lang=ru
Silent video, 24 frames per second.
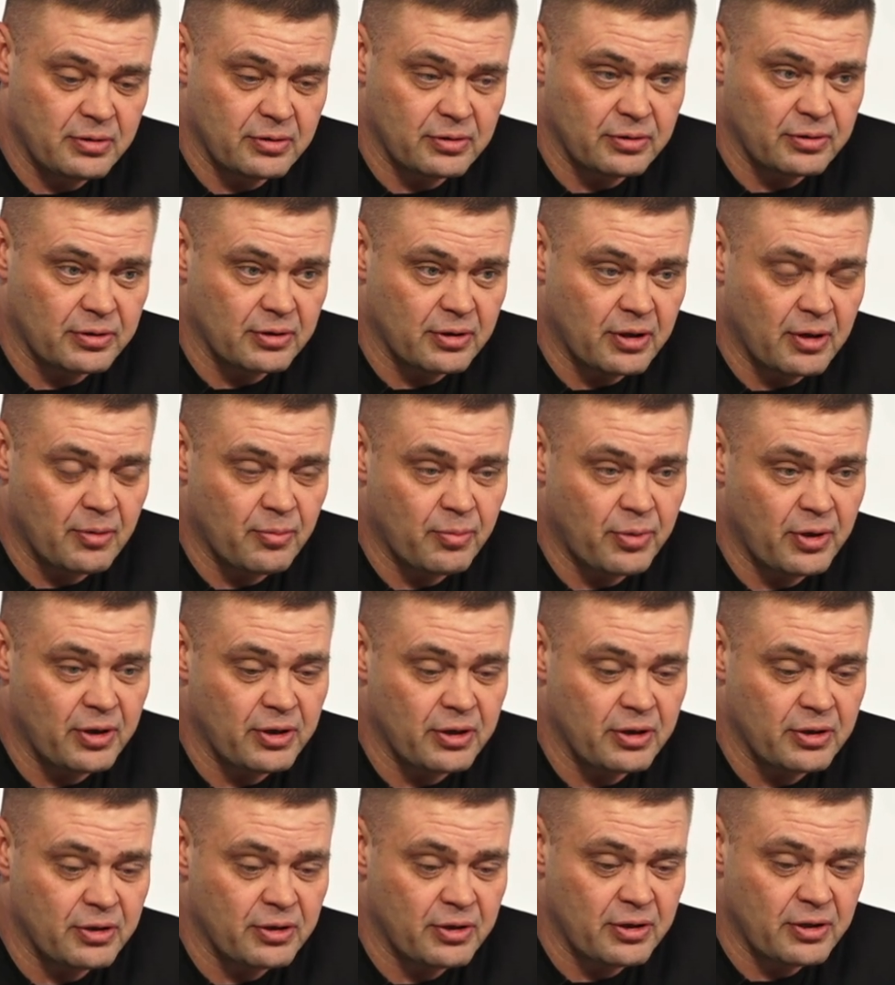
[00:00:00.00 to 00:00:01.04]
Это
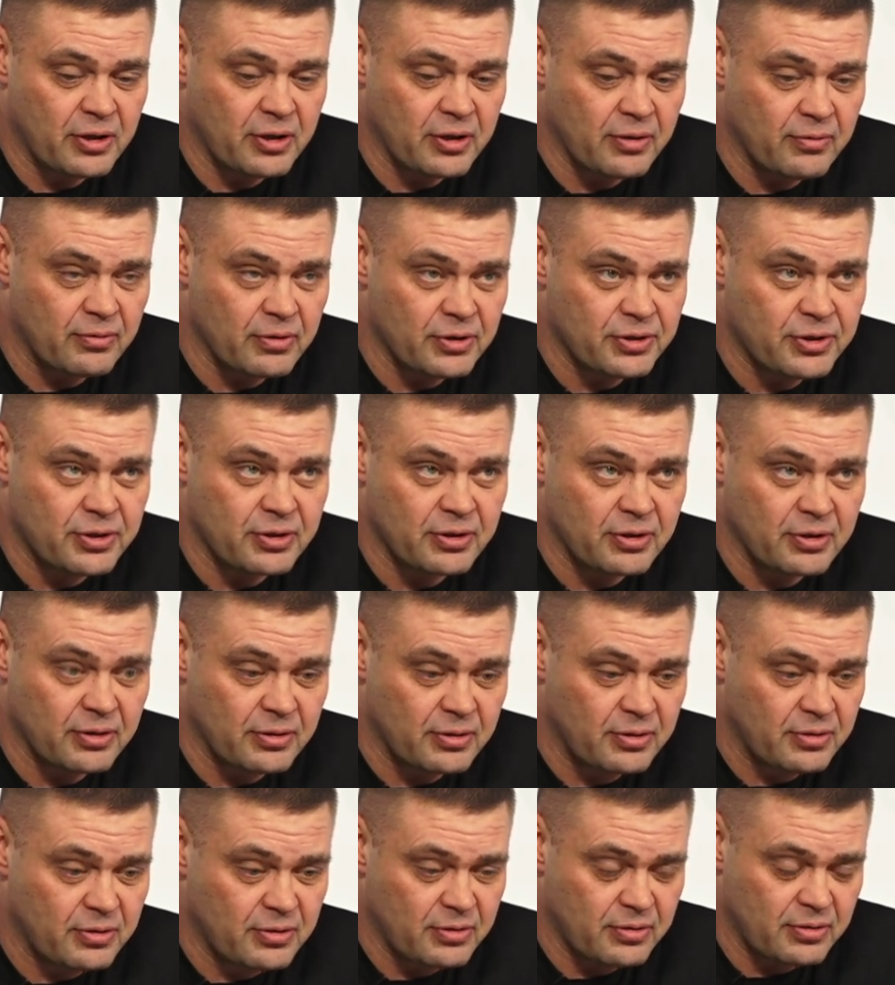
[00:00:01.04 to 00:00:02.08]
компания «Энергия» в лице
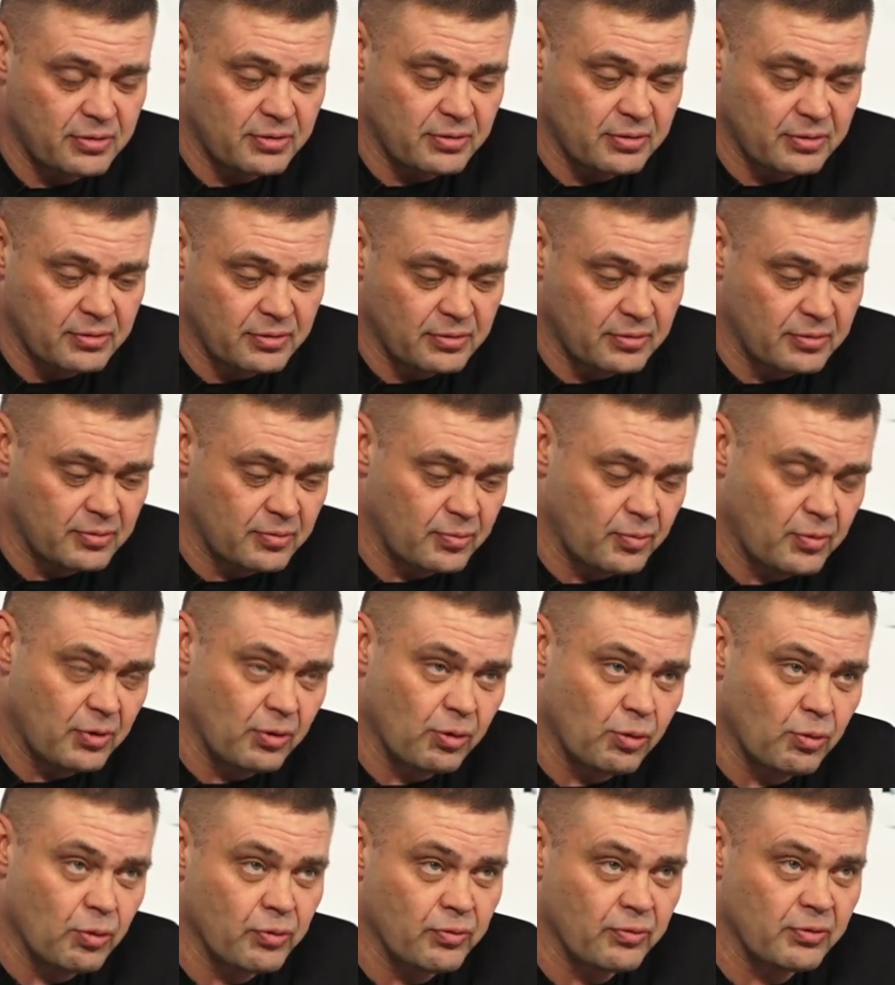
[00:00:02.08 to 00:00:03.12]
э,
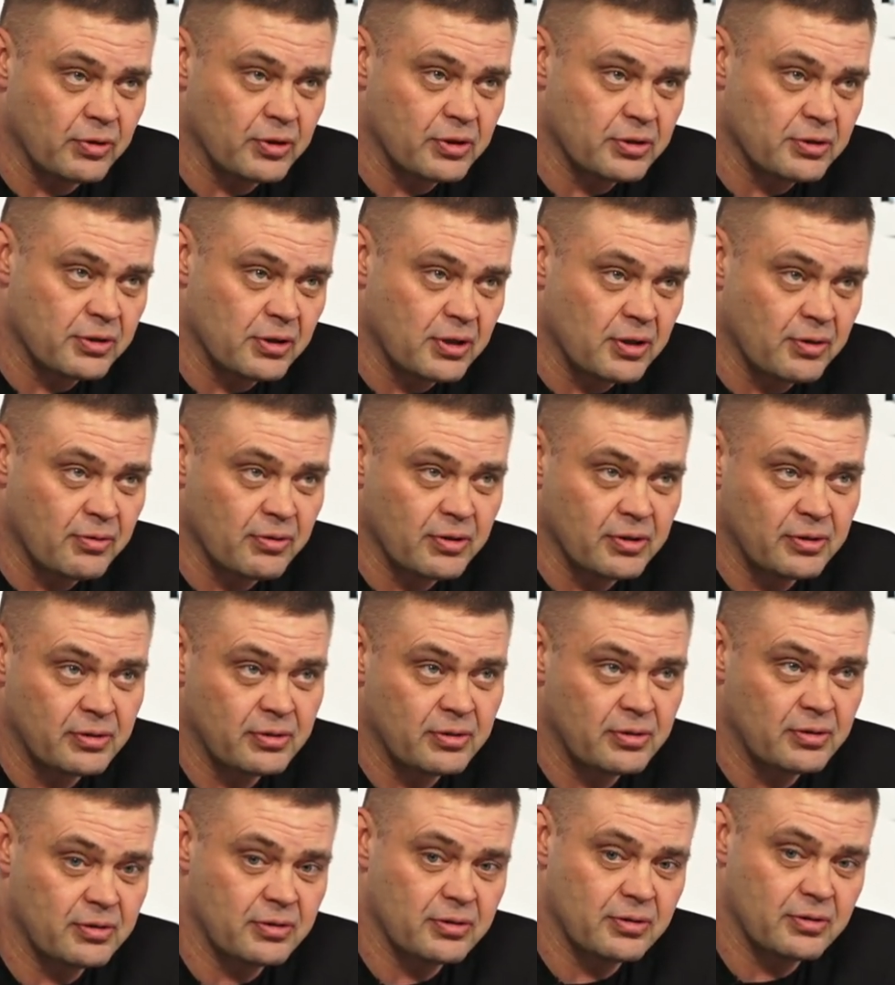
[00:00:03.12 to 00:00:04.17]
Малова Владислава
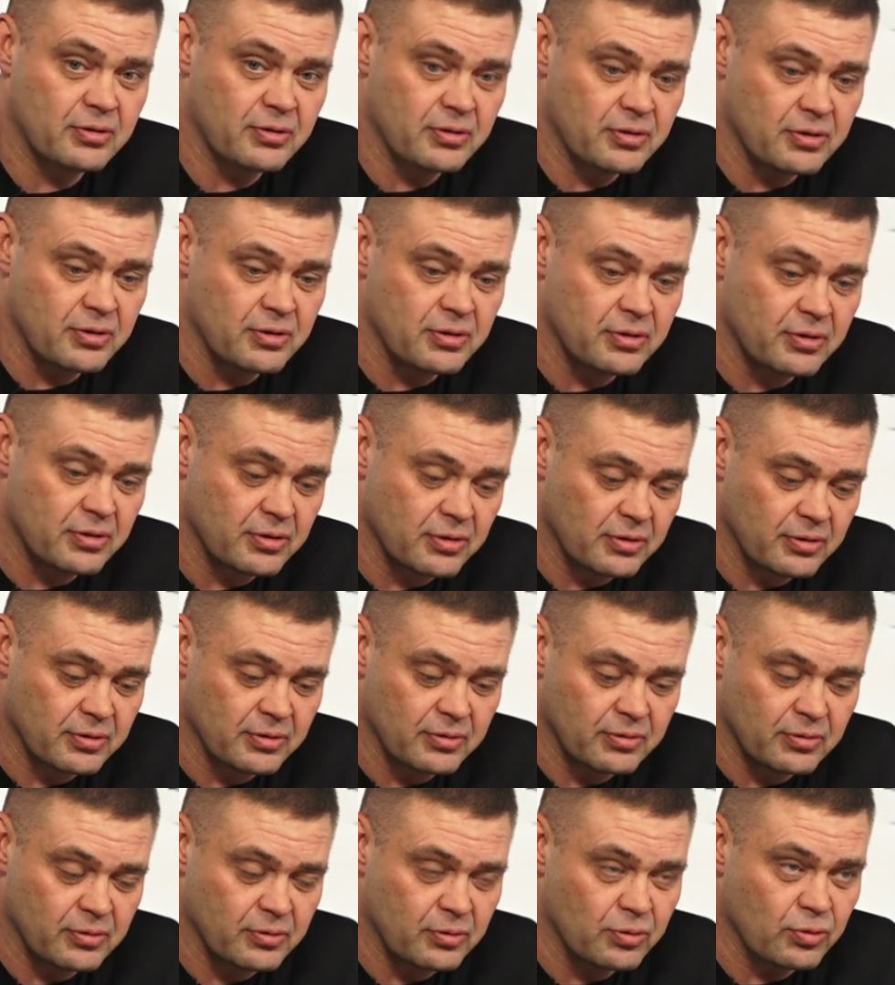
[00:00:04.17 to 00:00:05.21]

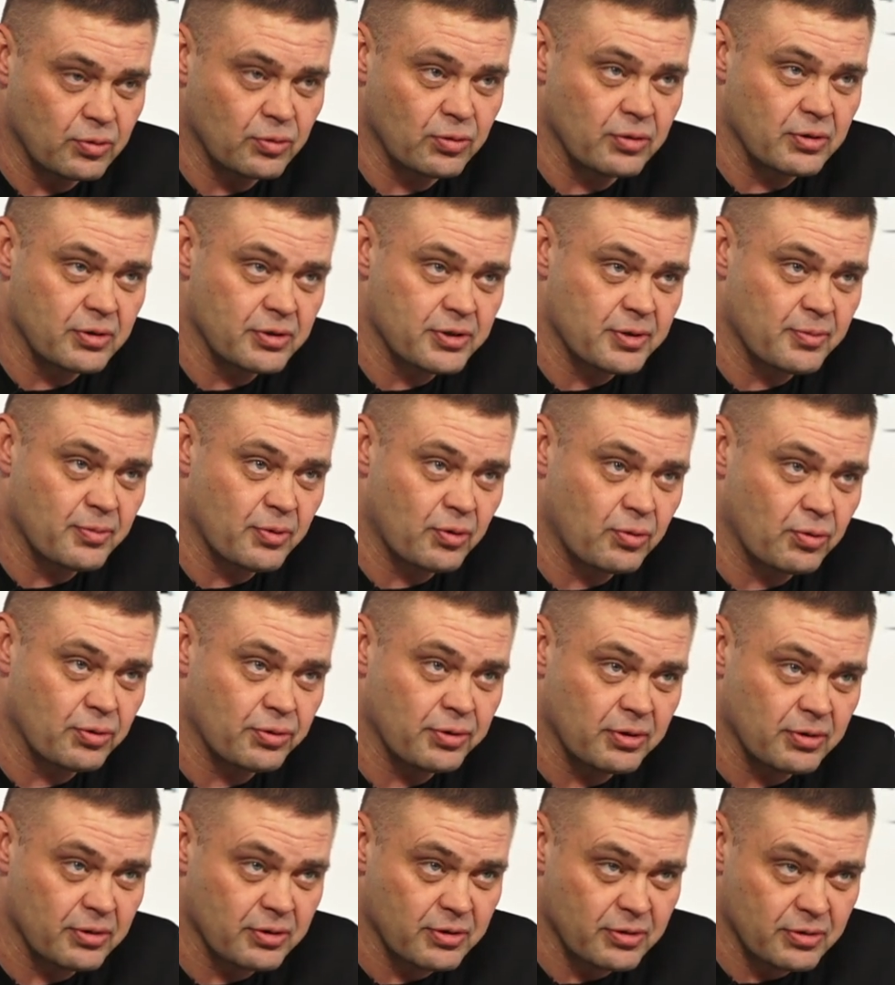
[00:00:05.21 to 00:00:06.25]
и Юрия
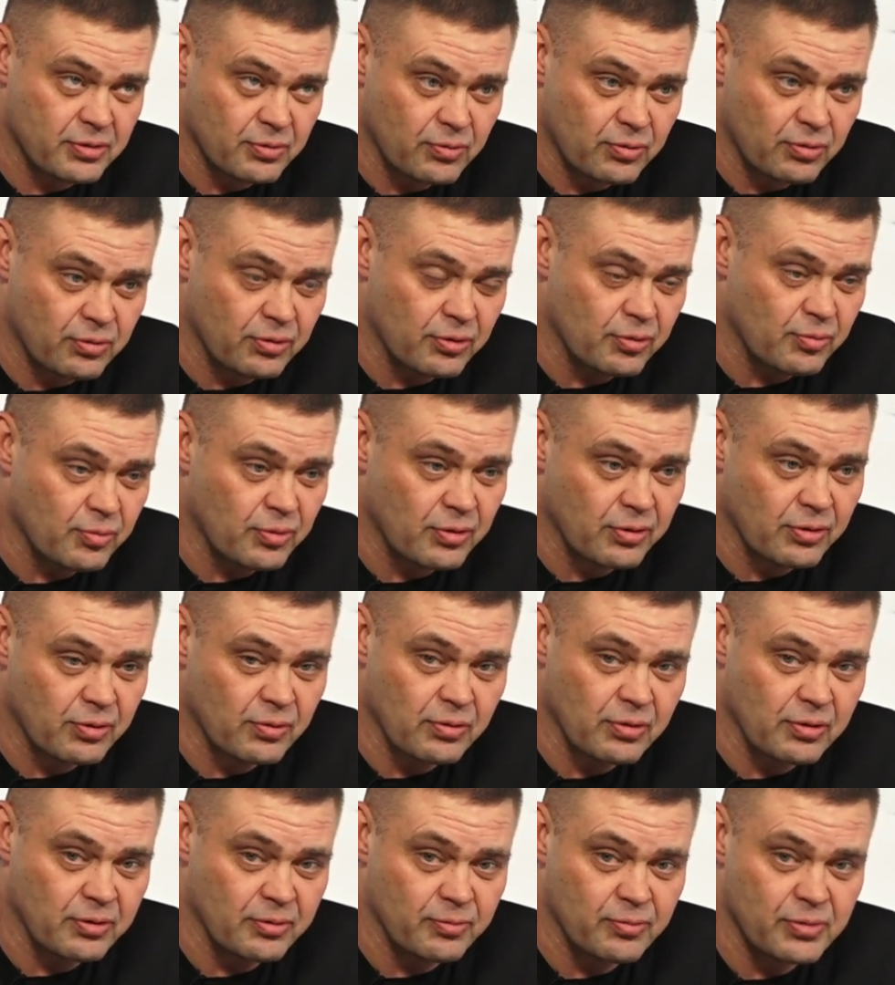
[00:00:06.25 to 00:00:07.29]
Самоходкина из города
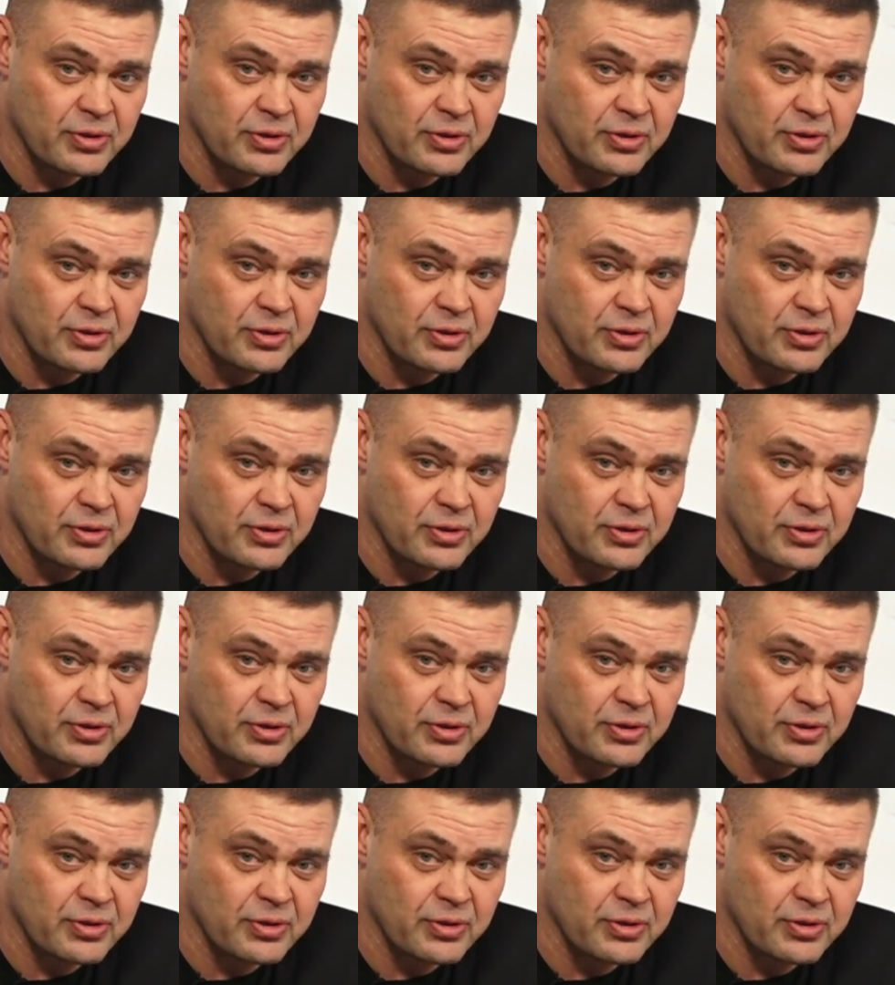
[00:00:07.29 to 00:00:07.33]
Барнова.